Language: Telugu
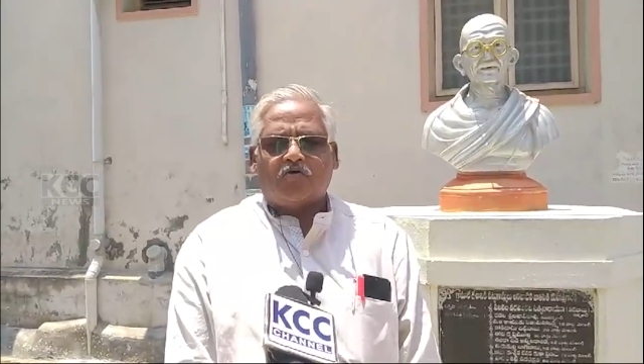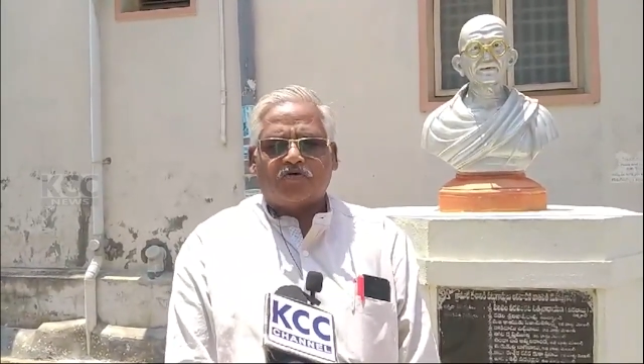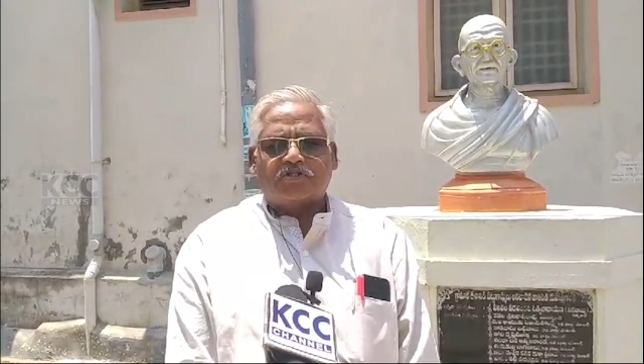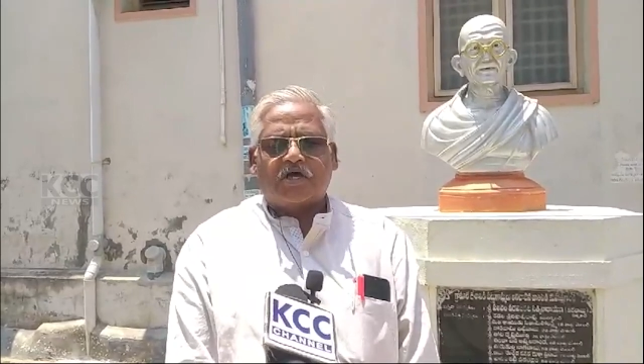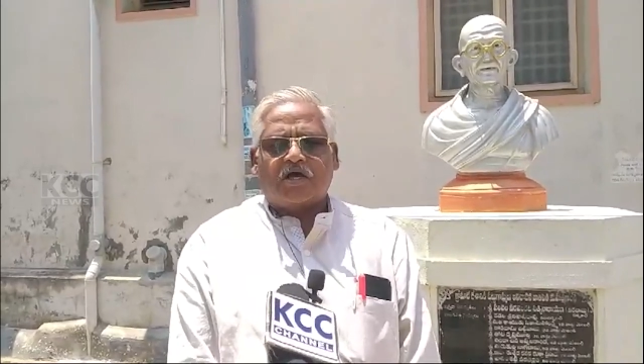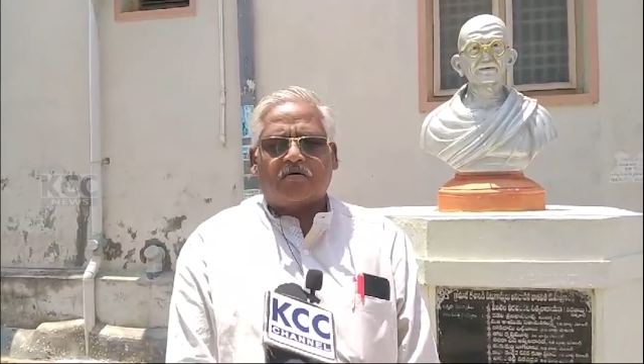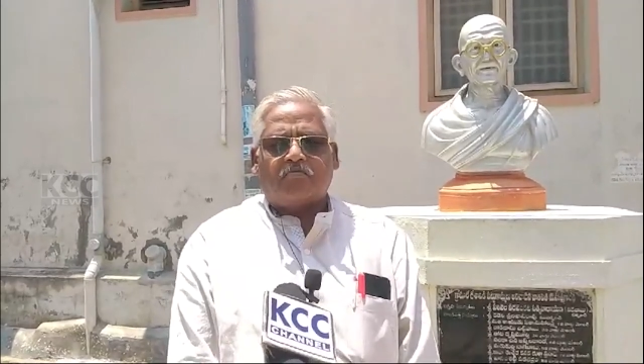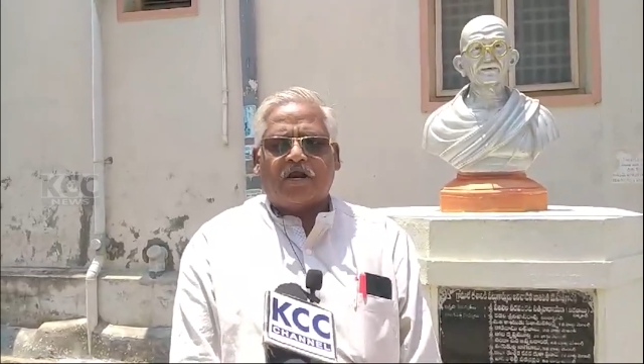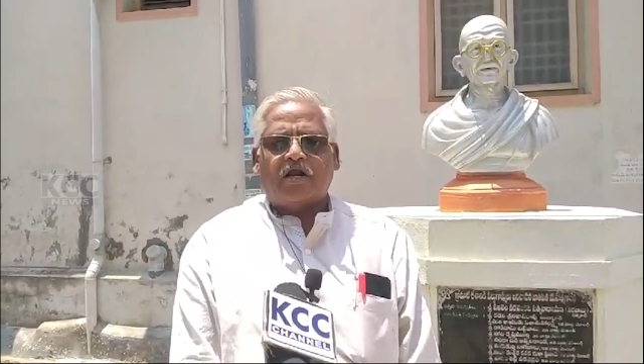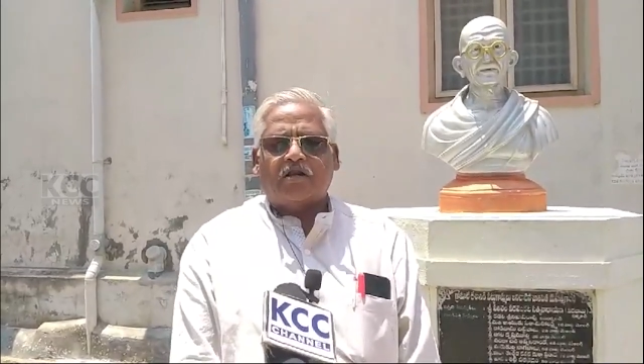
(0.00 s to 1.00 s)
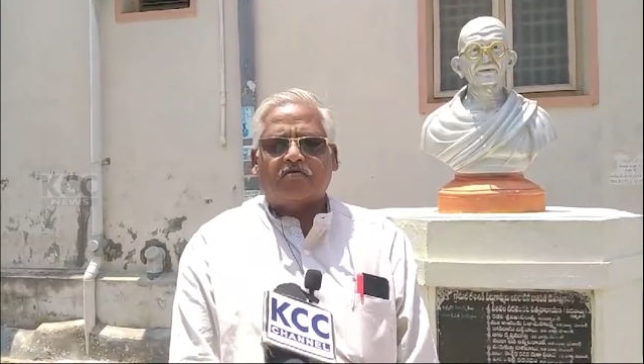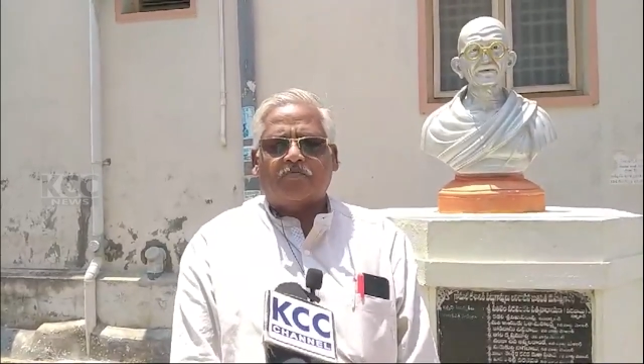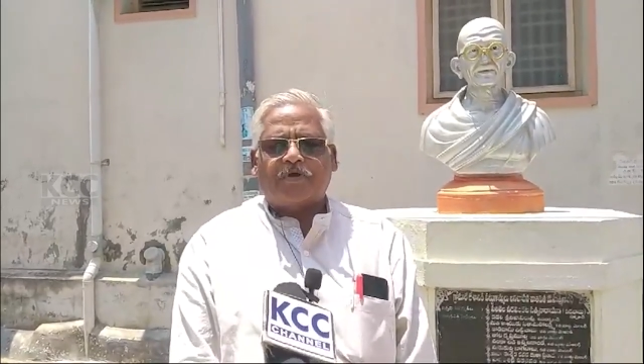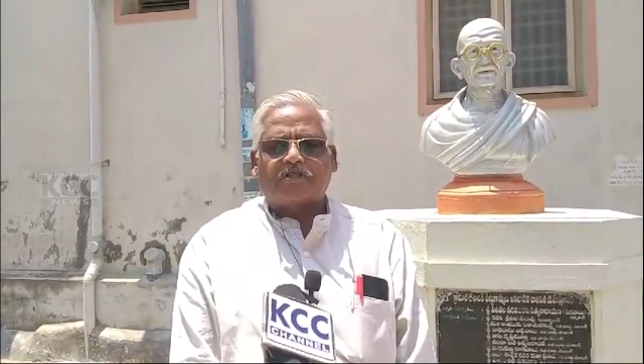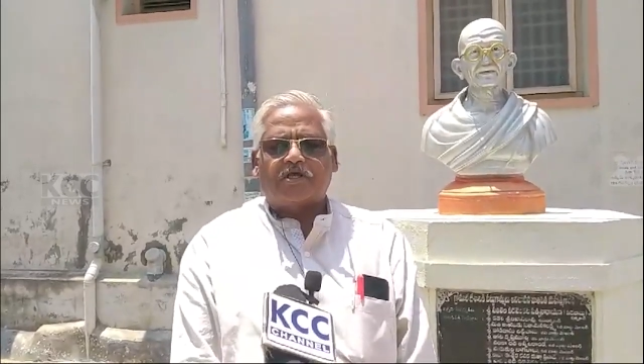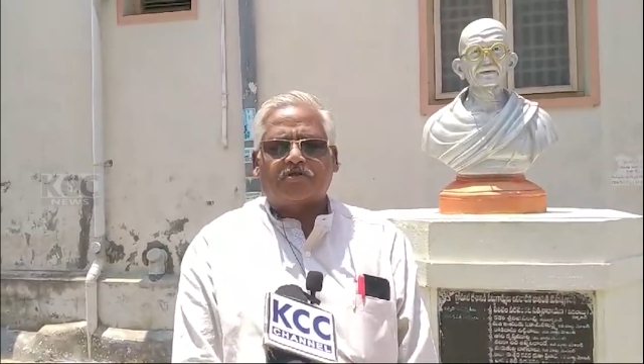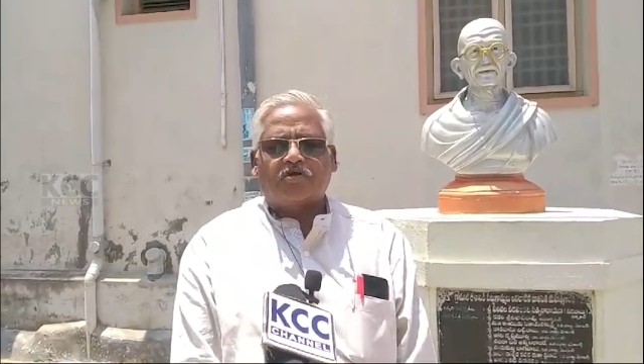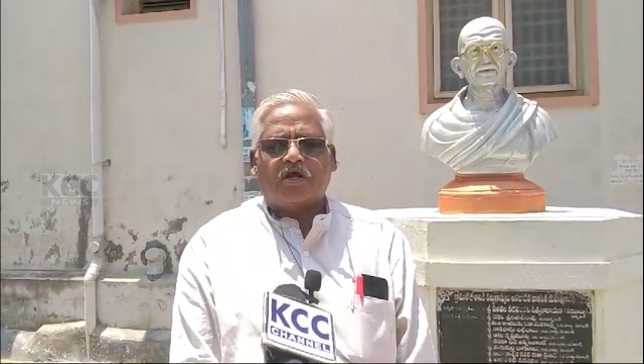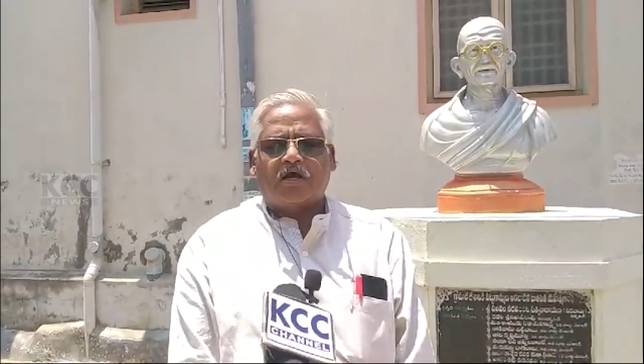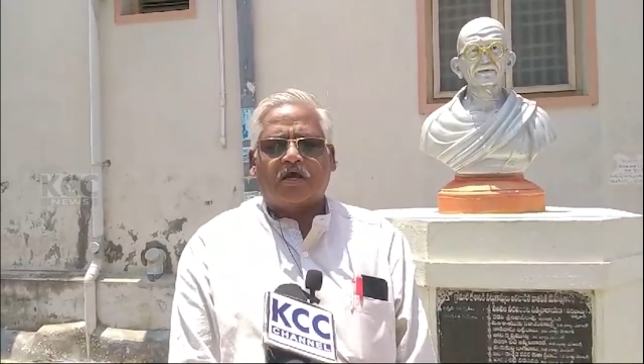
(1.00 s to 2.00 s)
యువత మహిళలు పెద్ద
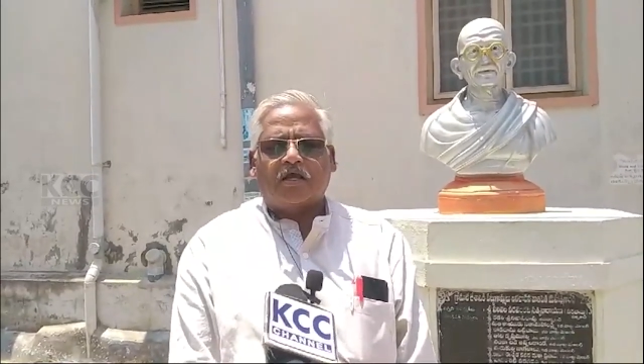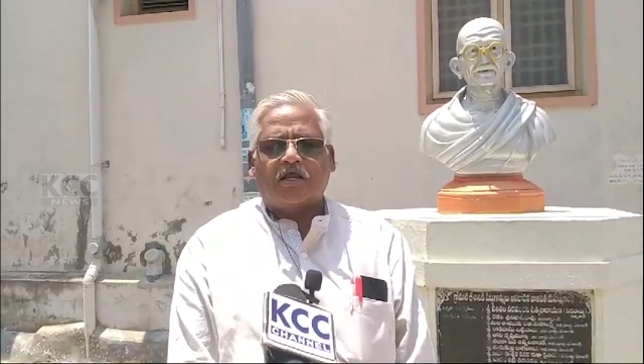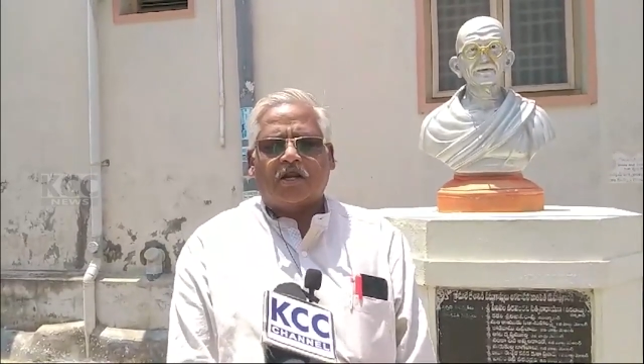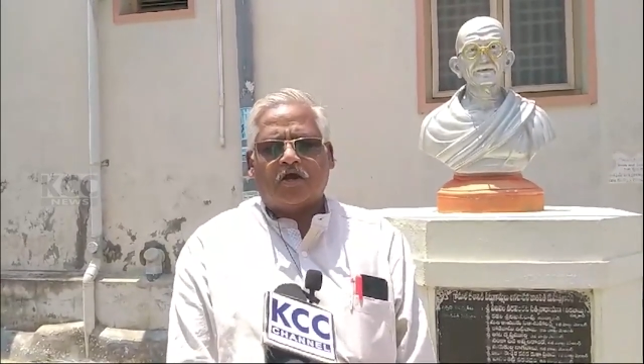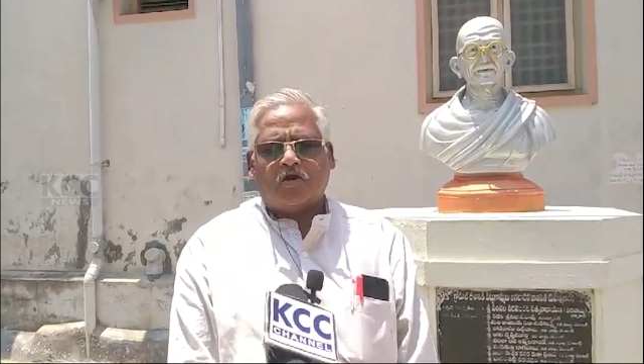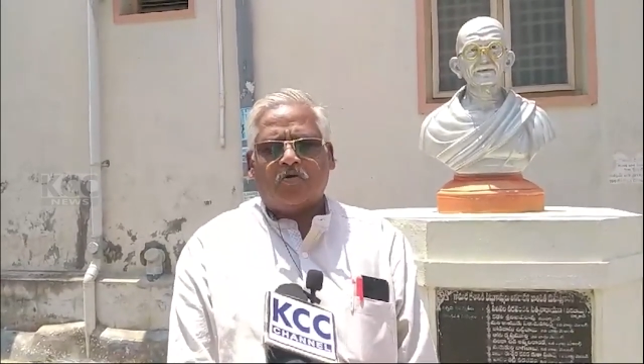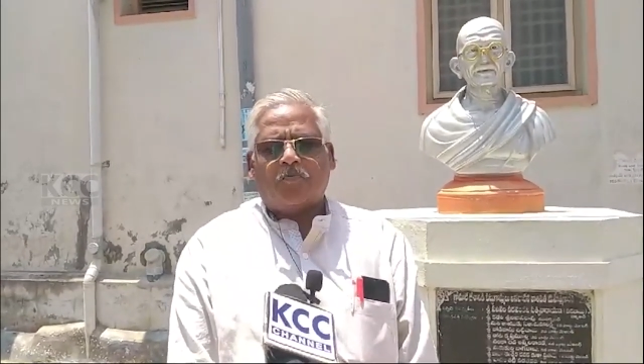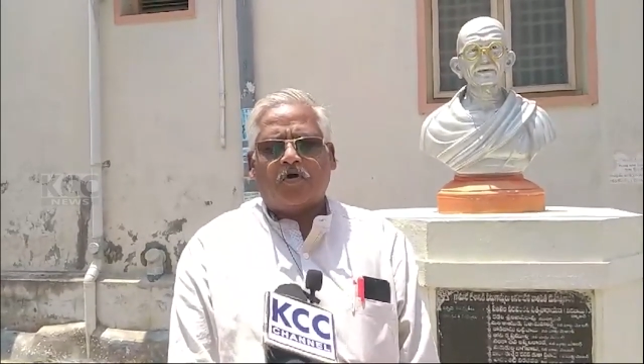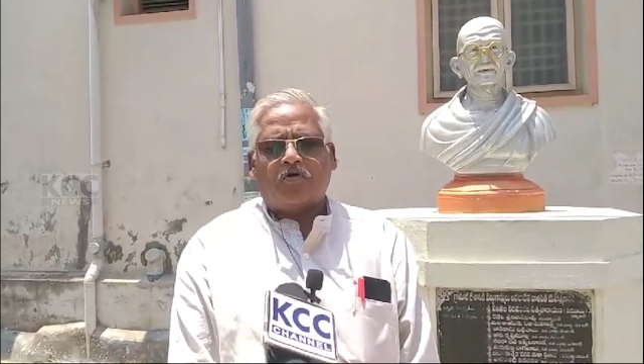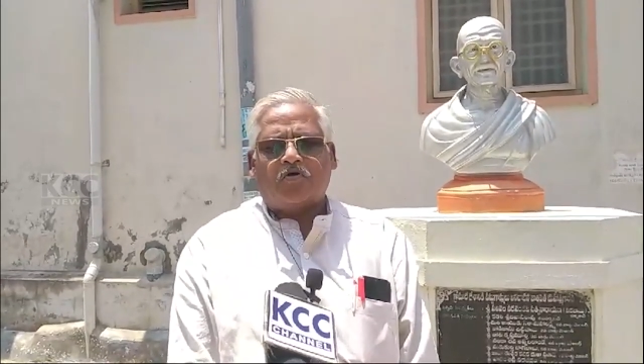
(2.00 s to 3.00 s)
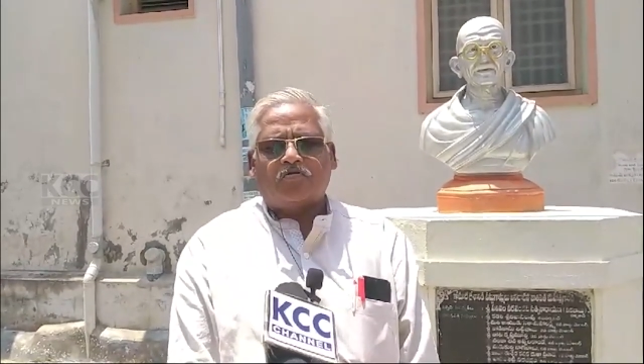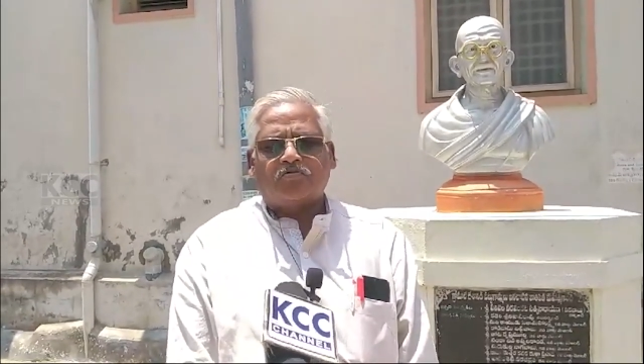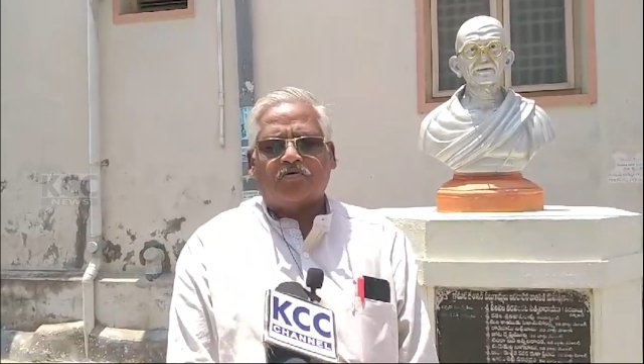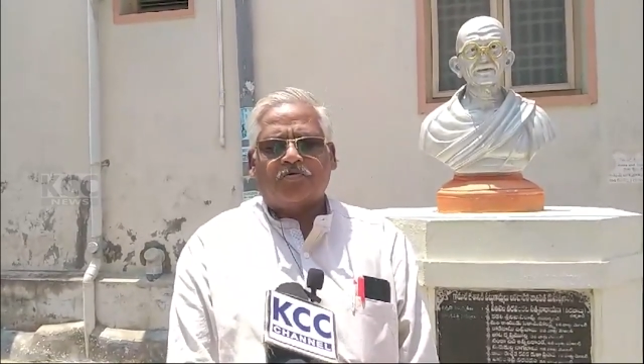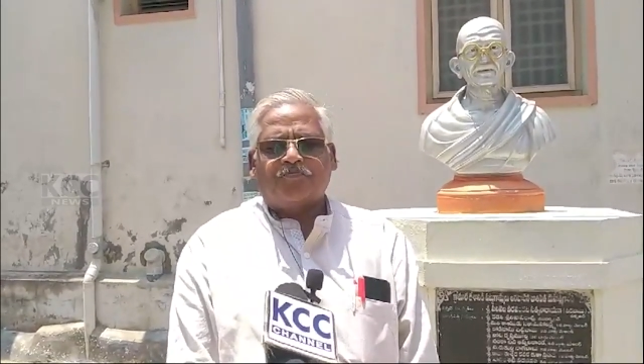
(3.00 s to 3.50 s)
ఎత్తున ఎన్నికల్లో పాల్గొనడం